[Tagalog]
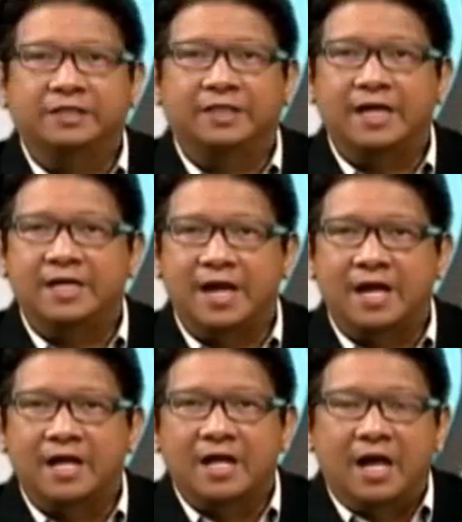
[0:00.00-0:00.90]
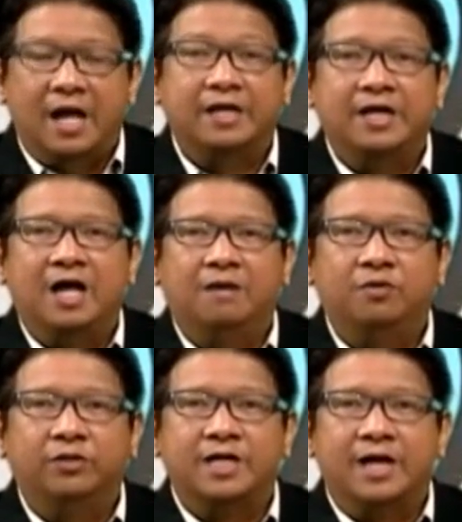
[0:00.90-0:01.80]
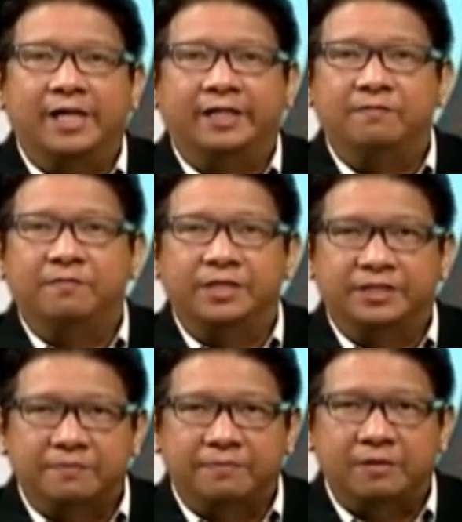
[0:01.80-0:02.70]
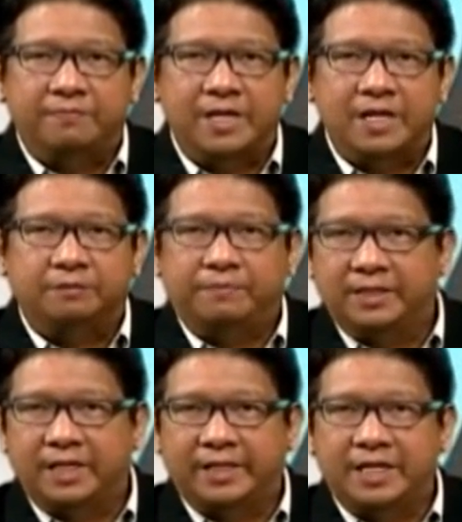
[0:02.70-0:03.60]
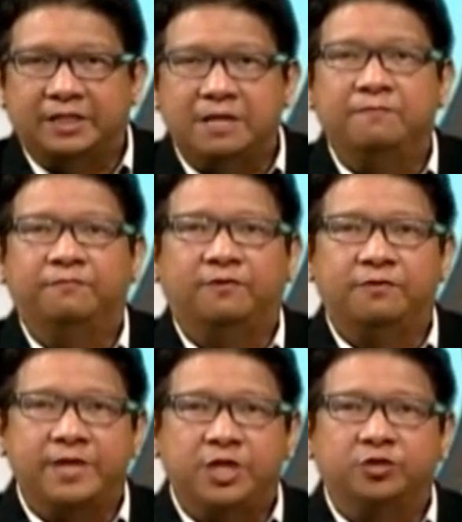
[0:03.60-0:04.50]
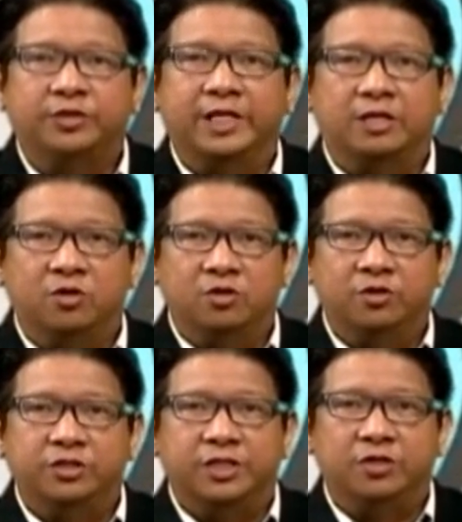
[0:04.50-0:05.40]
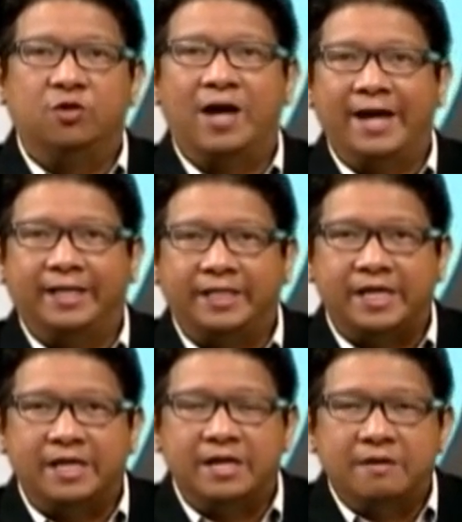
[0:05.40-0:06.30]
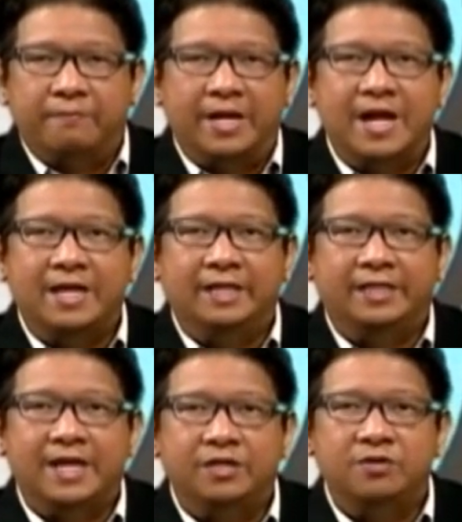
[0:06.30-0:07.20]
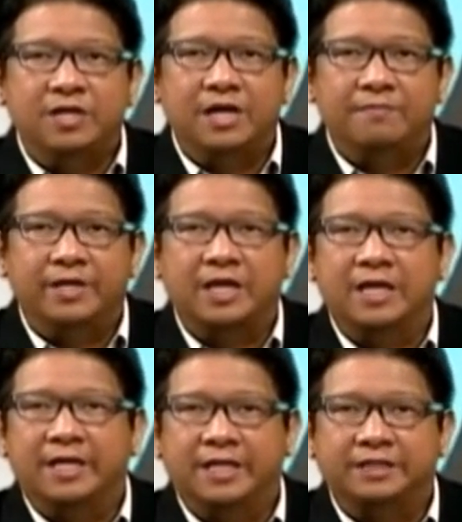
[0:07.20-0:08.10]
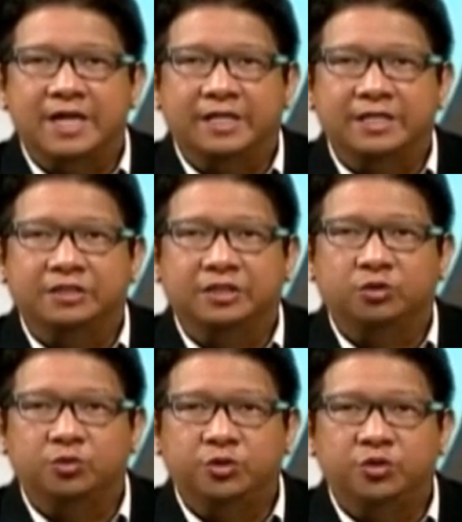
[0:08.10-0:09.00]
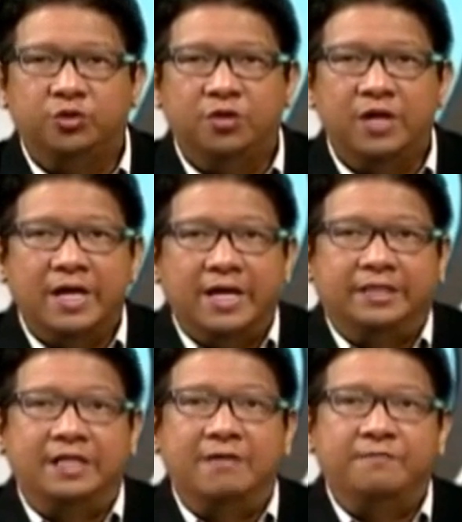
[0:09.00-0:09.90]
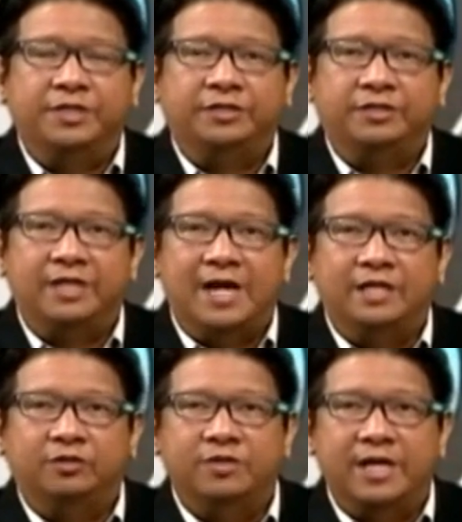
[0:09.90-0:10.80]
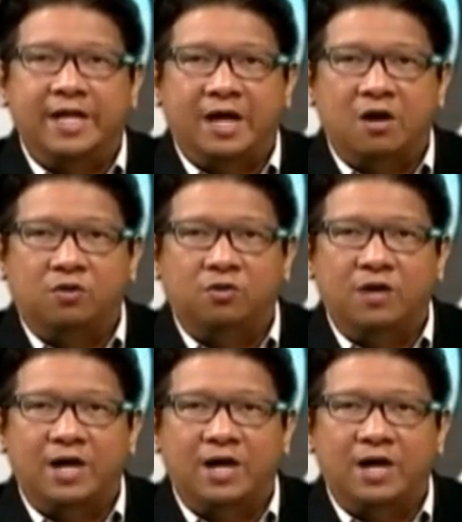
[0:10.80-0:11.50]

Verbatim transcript: saan na ang naabot ng ating bansang Pilipinas pagdating sa Information Technology o IT. Pinalad tayo na maging guest natin sa studio sina Mr. Anthony Licauco,